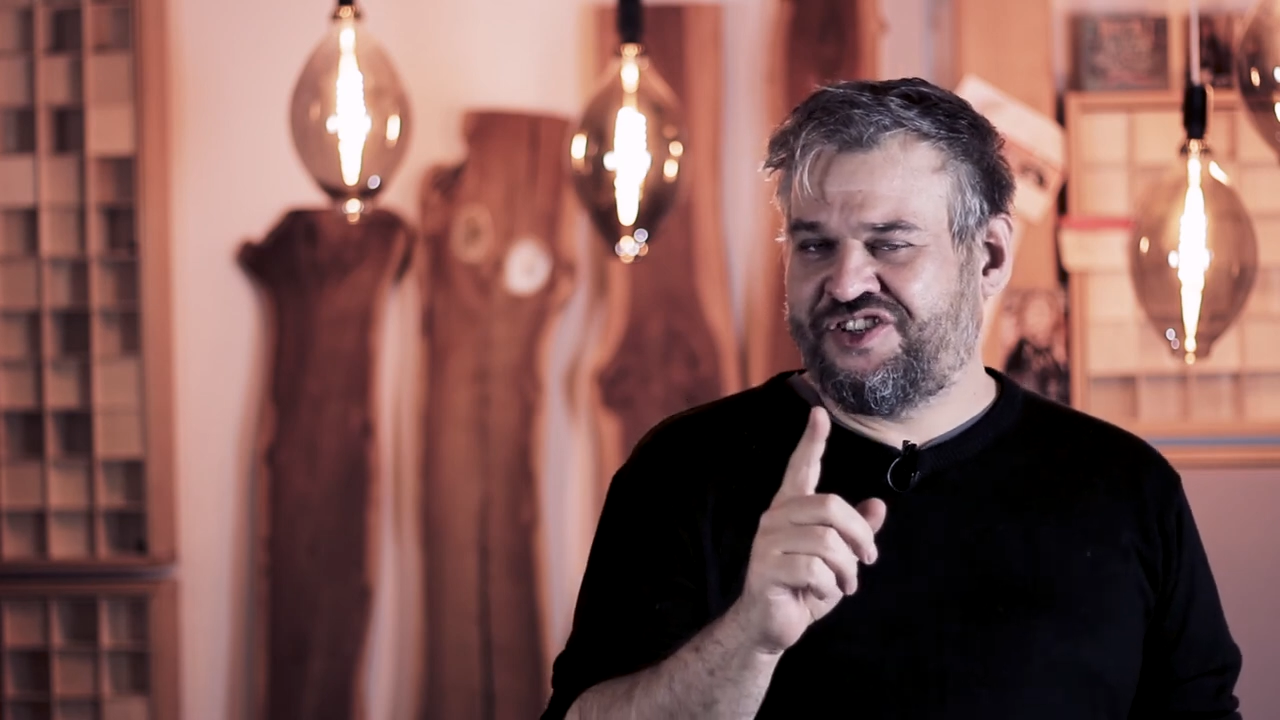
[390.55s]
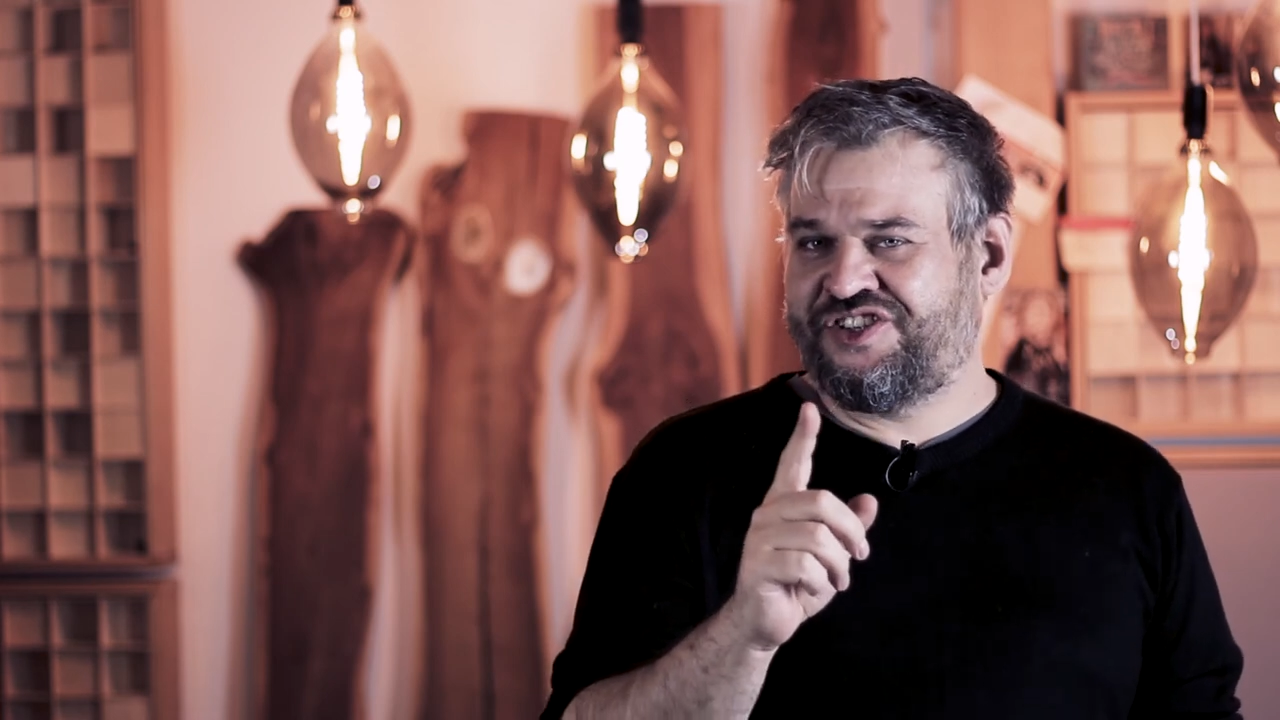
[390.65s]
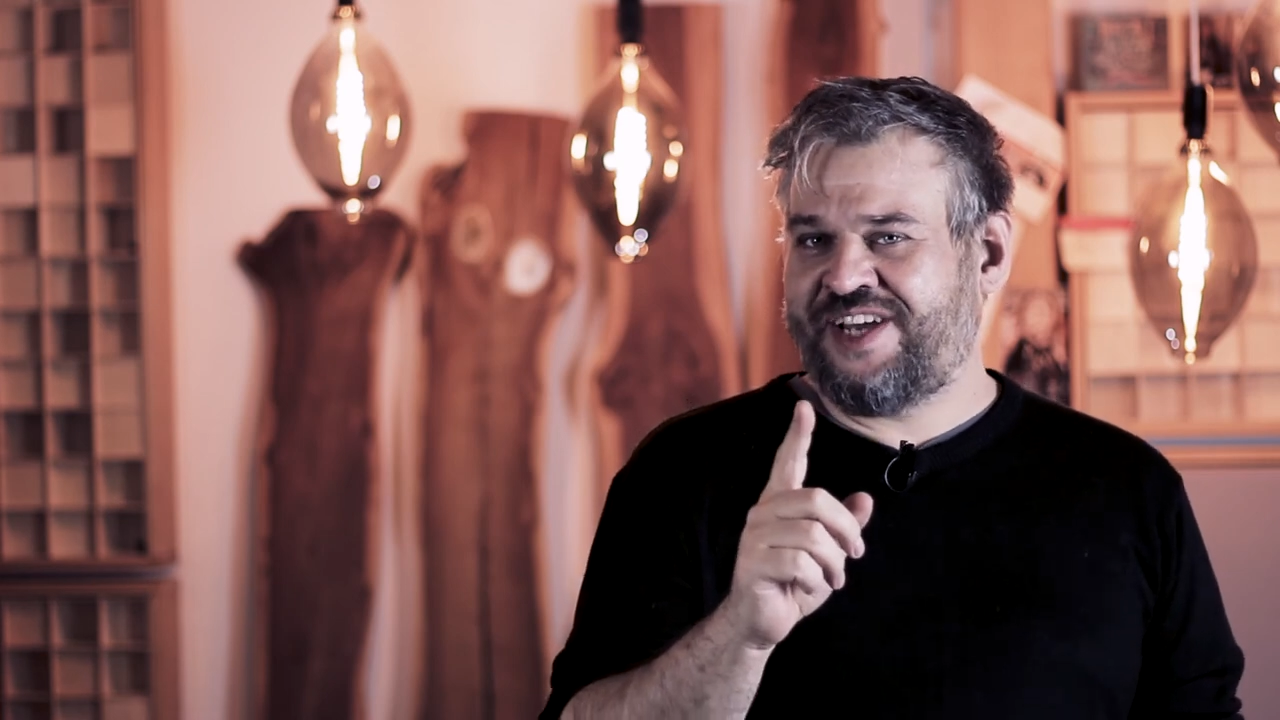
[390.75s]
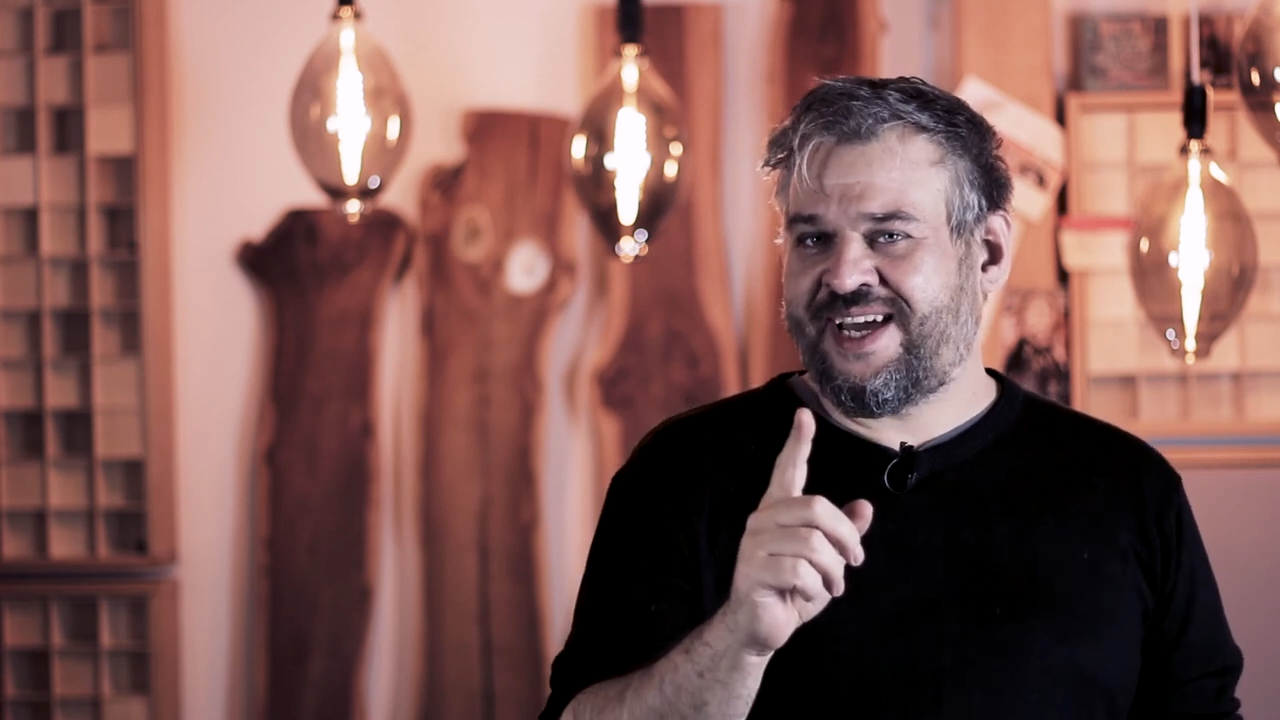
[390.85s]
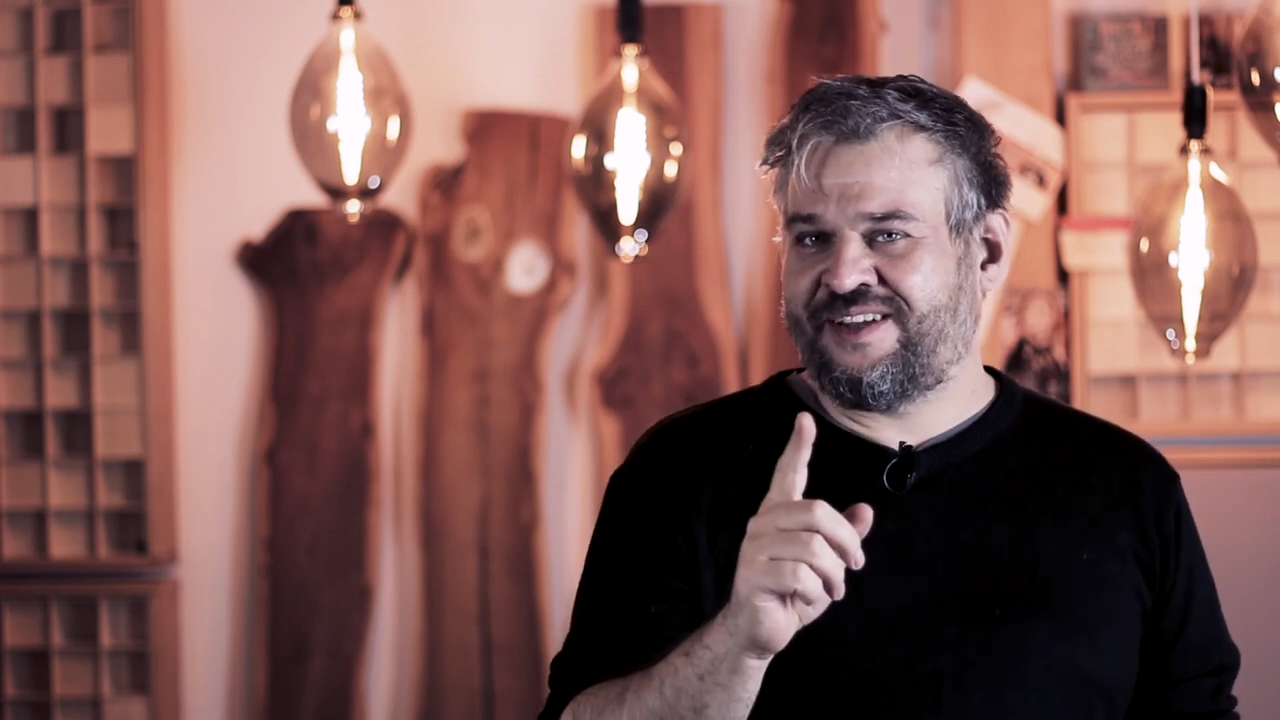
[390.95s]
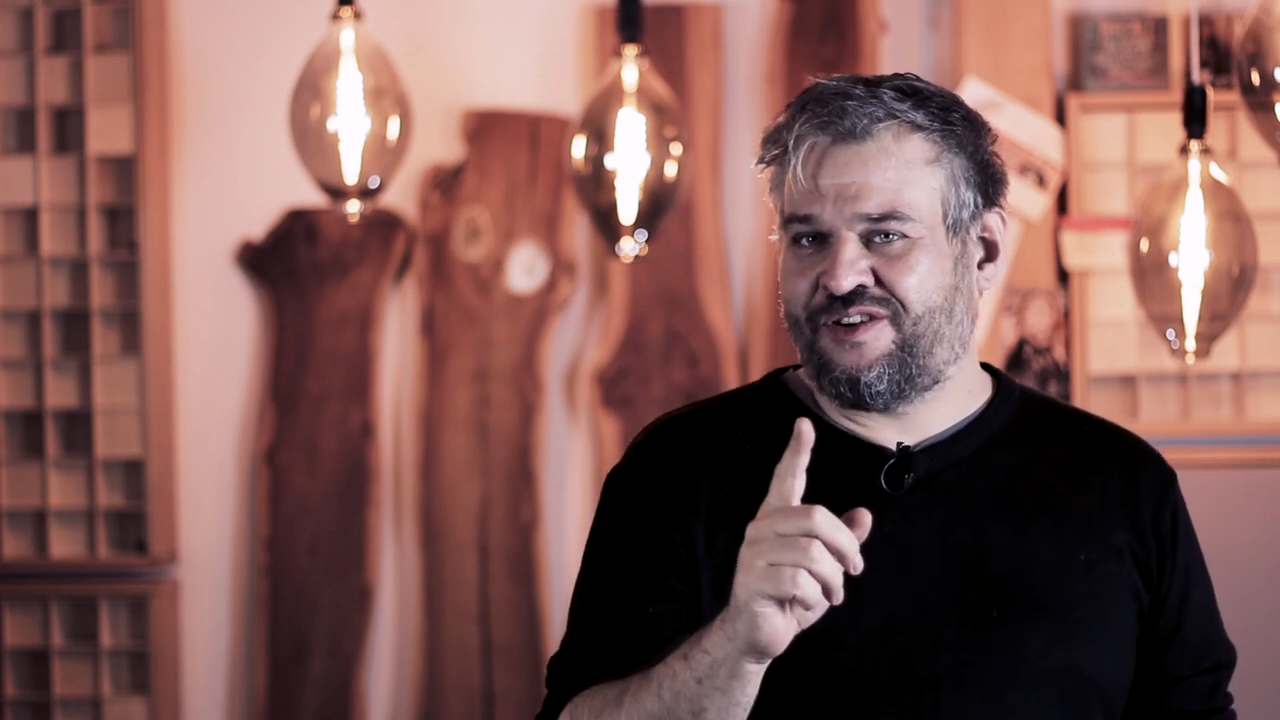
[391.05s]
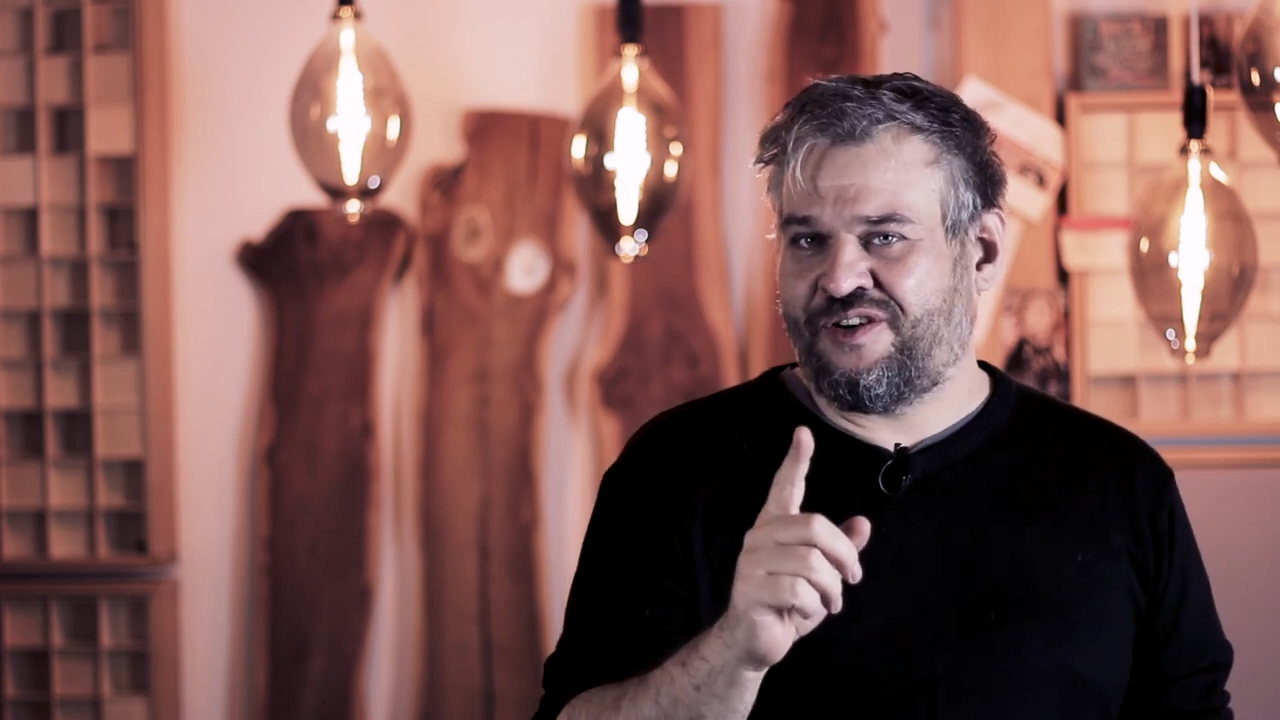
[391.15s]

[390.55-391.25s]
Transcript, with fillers: checkt